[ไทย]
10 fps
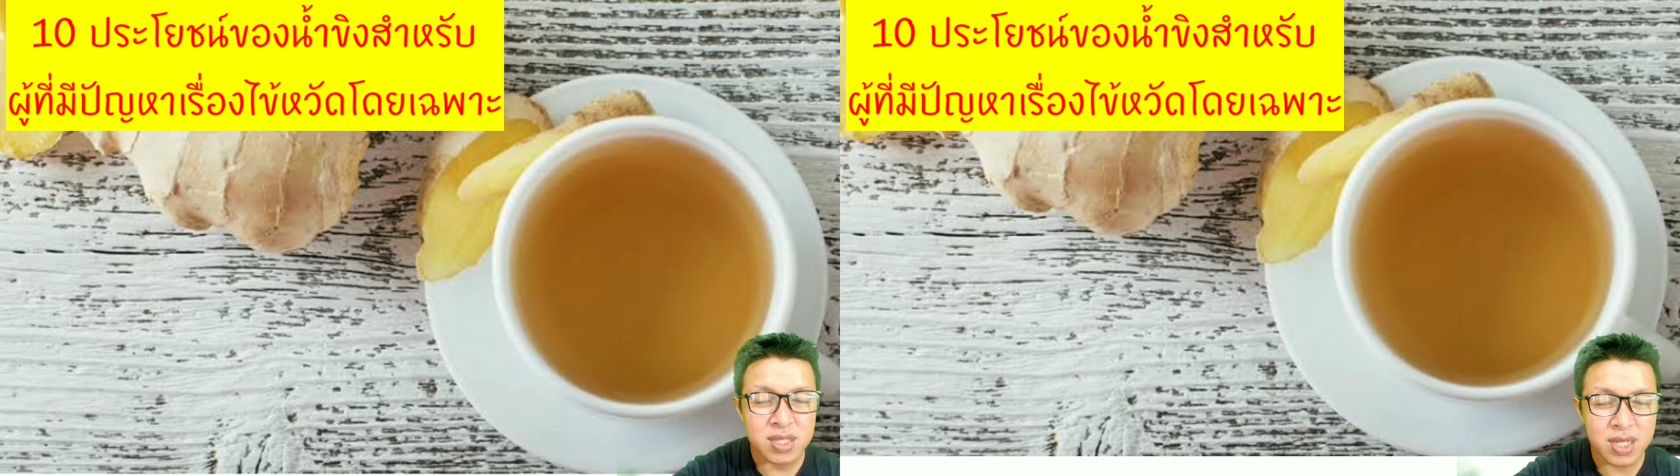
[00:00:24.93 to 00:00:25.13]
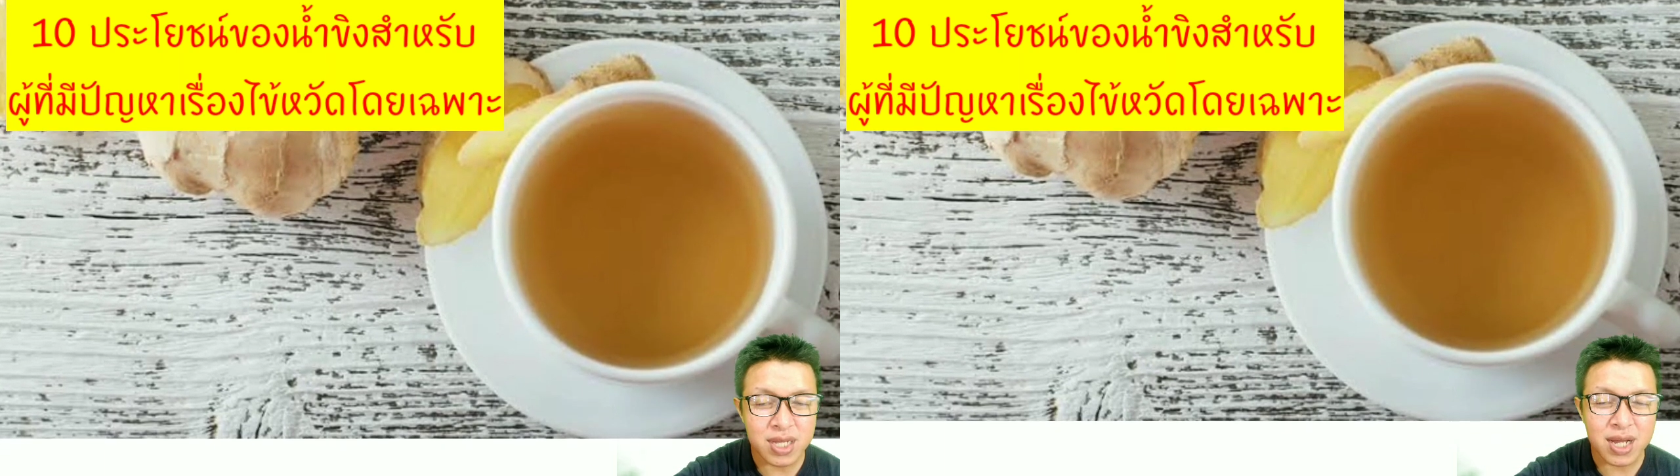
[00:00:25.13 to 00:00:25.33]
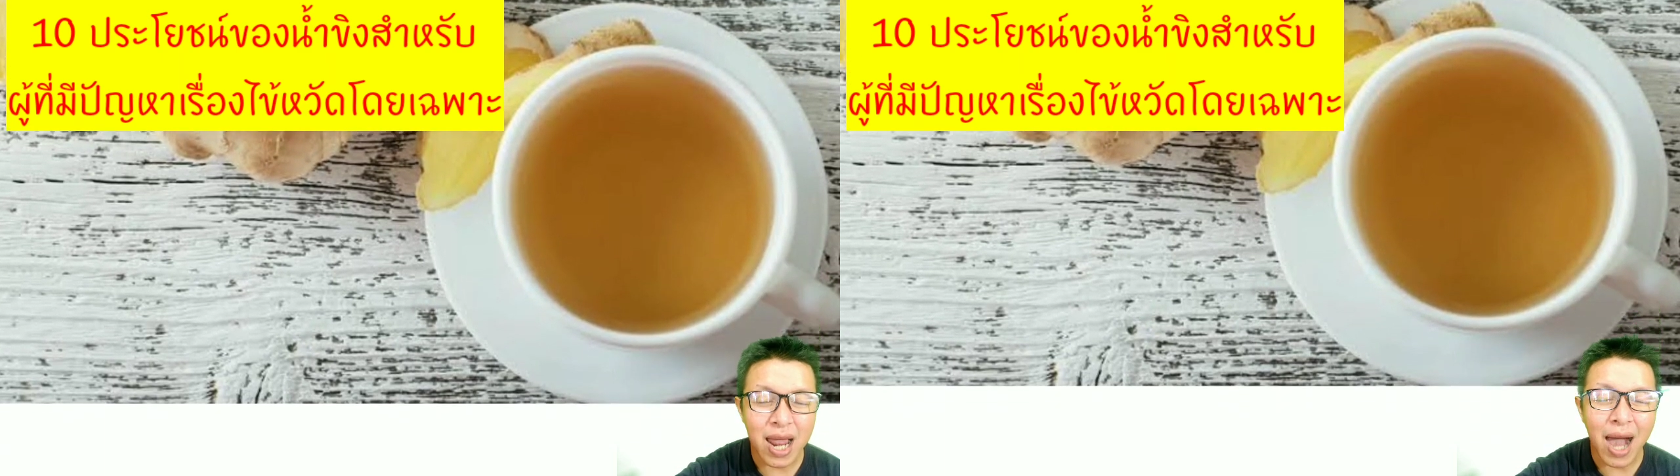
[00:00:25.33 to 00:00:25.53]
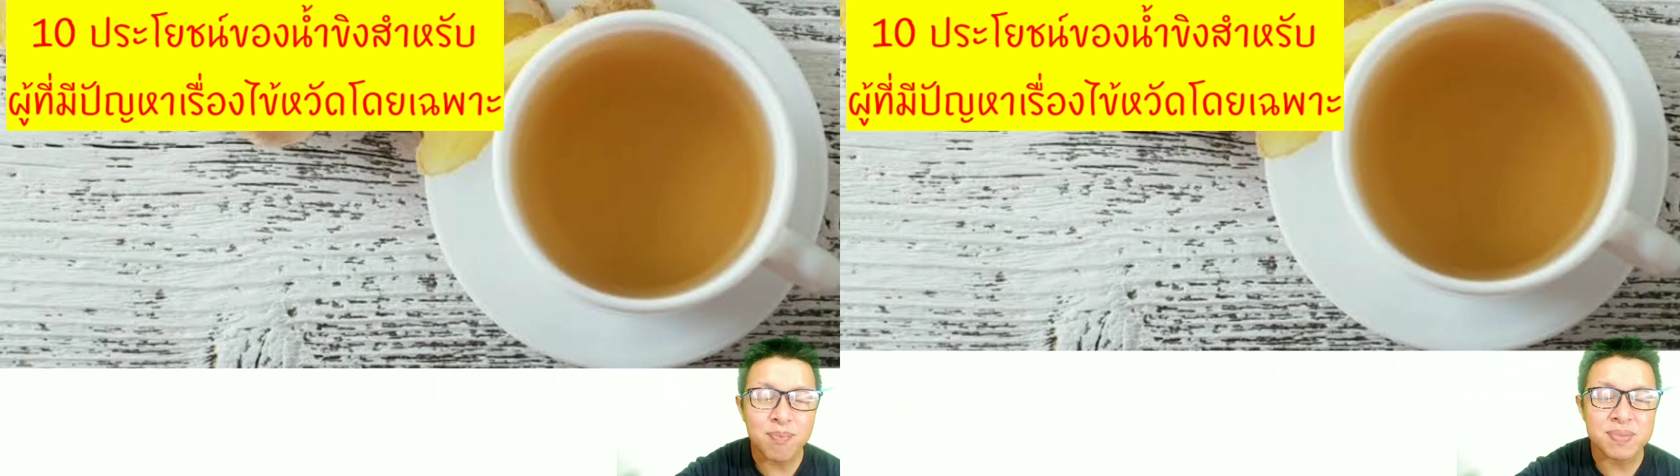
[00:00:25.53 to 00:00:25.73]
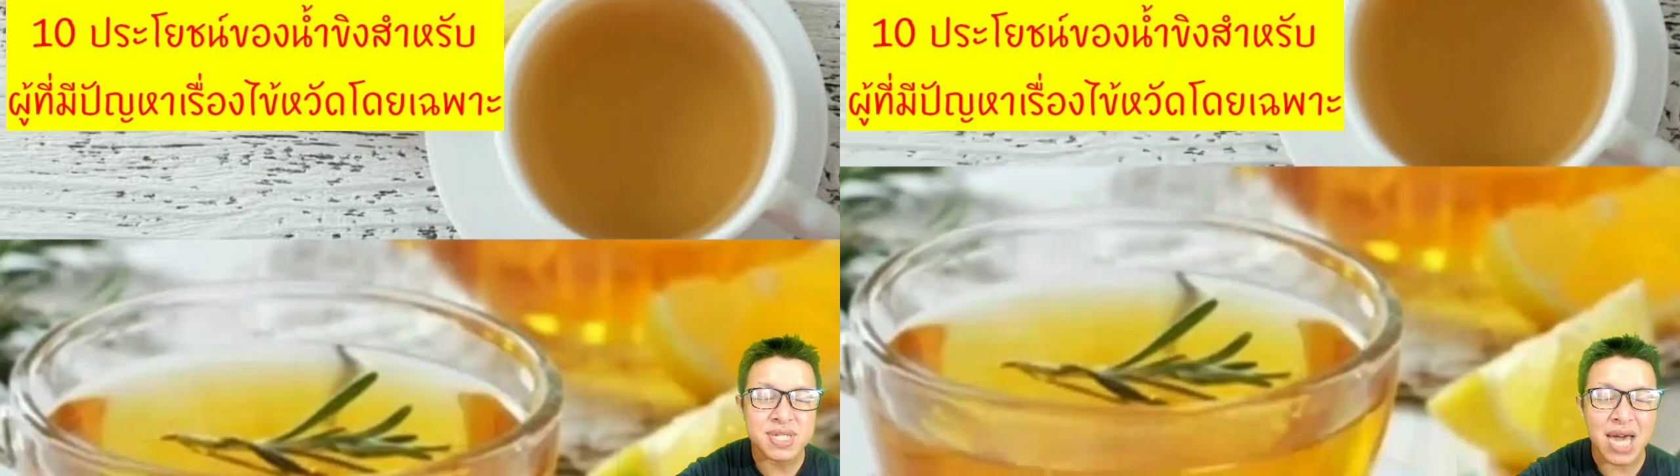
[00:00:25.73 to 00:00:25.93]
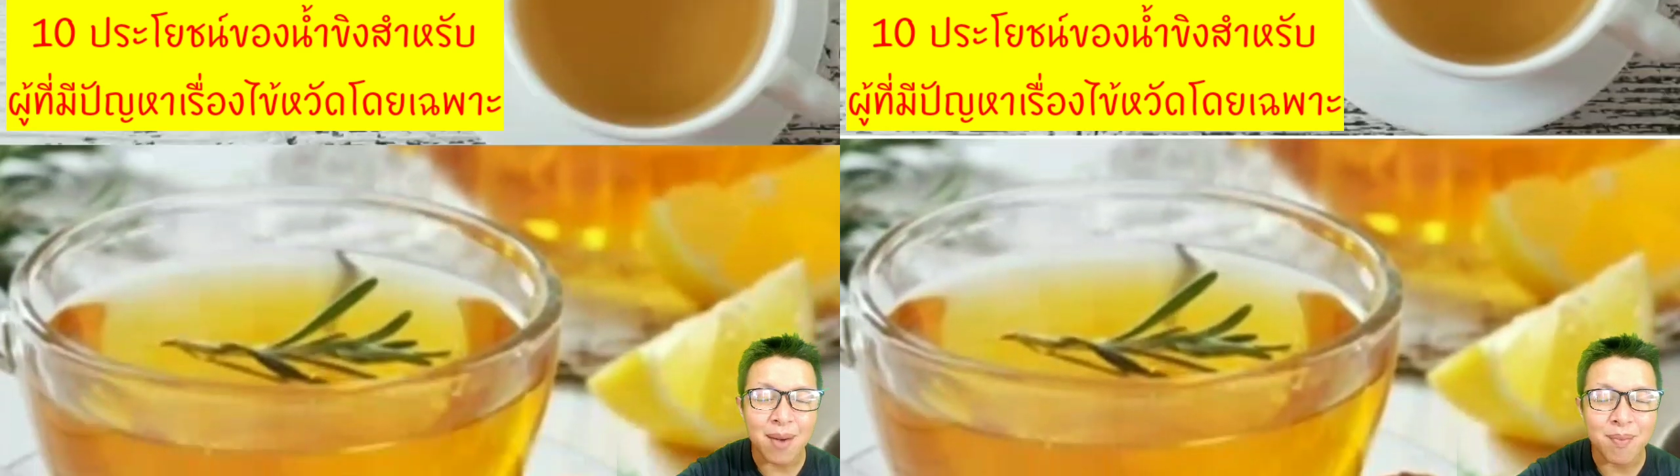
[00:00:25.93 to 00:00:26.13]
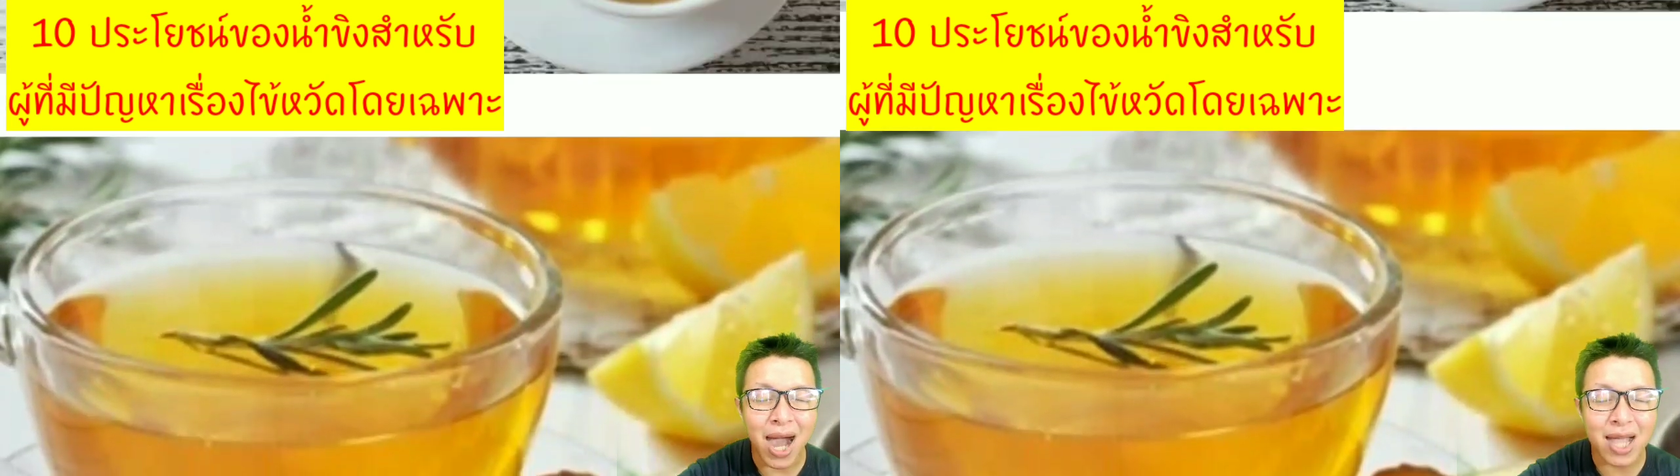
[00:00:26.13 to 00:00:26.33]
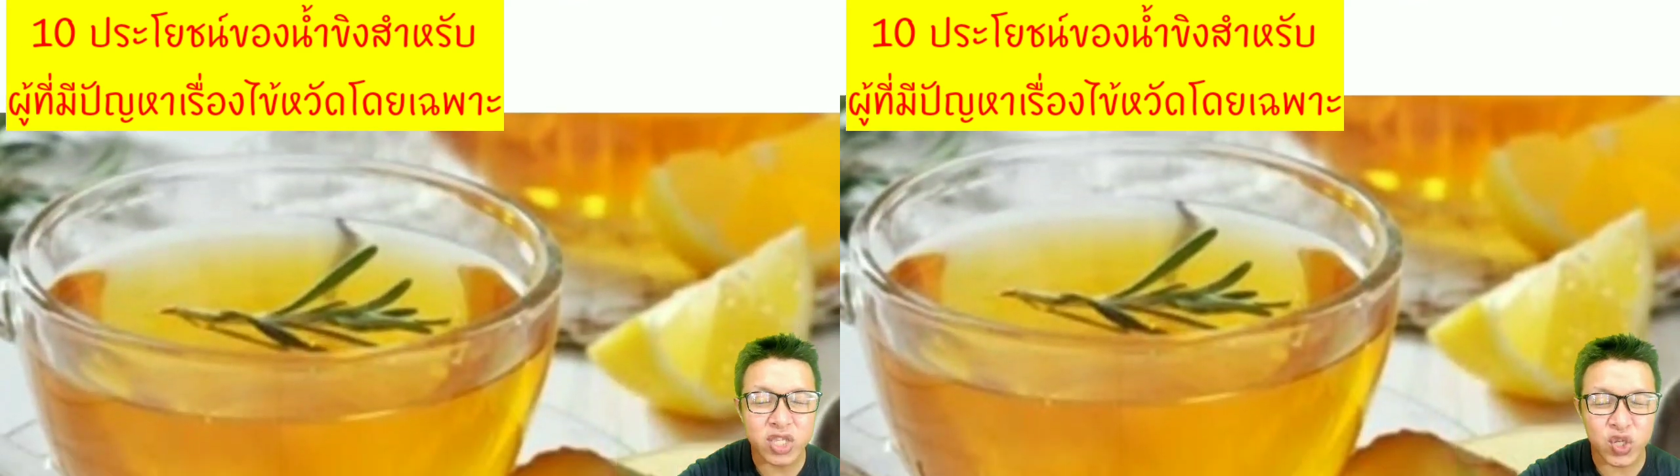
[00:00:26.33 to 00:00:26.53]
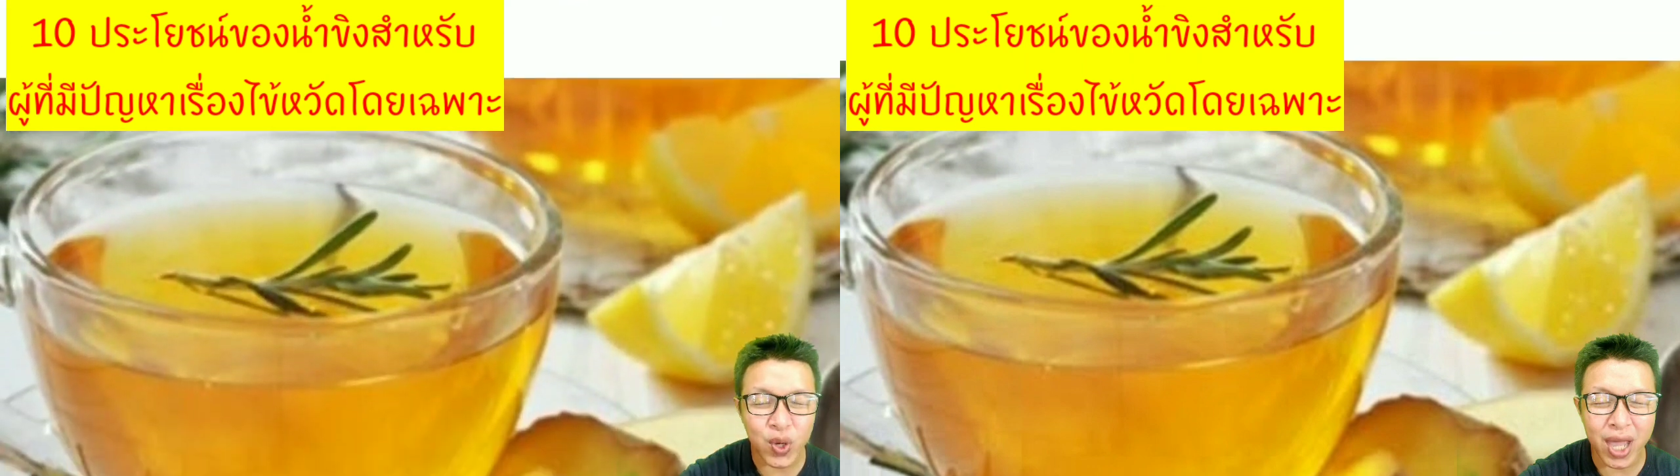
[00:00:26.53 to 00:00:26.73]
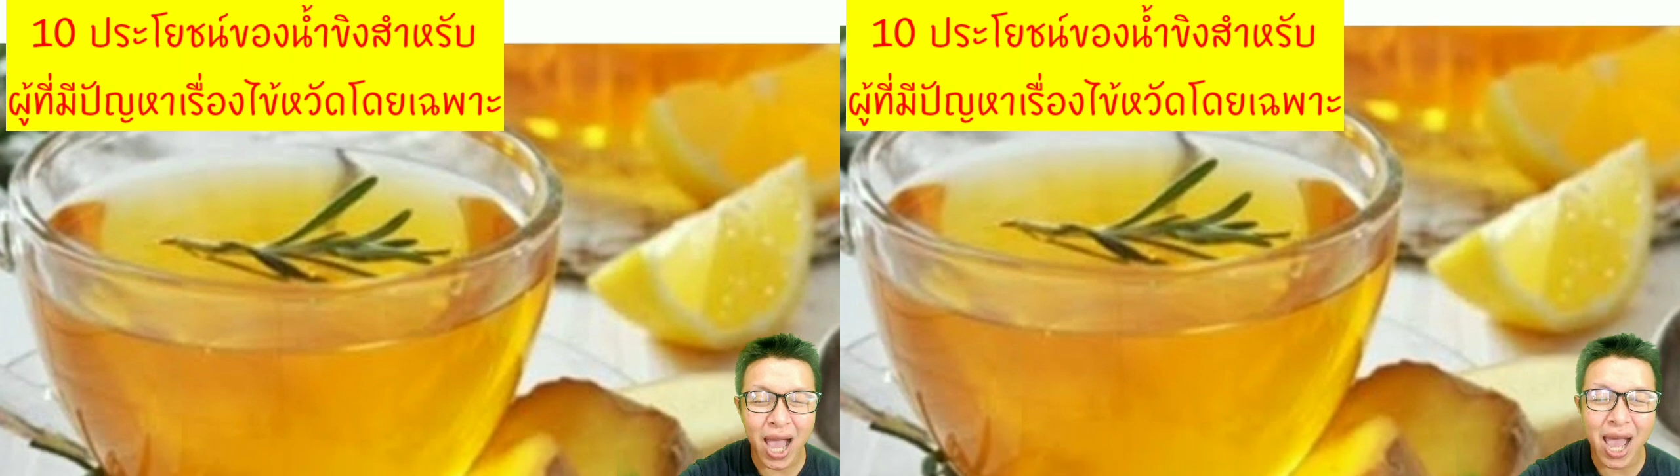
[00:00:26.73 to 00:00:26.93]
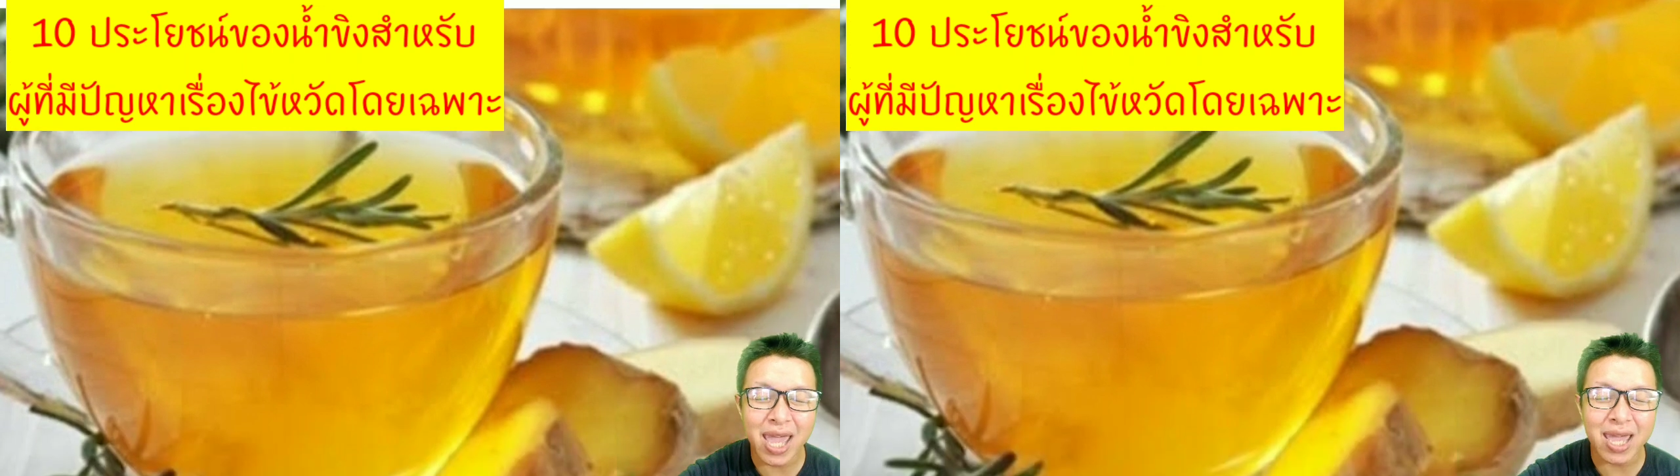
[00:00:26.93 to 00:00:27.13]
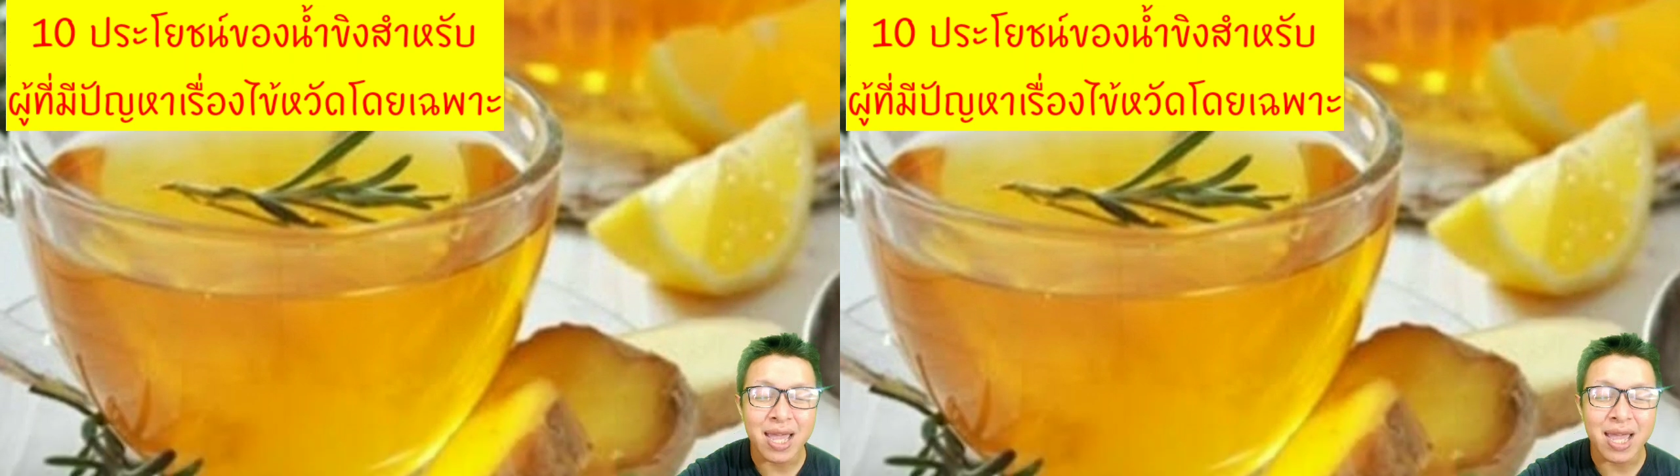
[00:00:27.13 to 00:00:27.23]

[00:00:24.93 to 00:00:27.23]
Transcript: หนึ่งครับ สามารถช่วยให้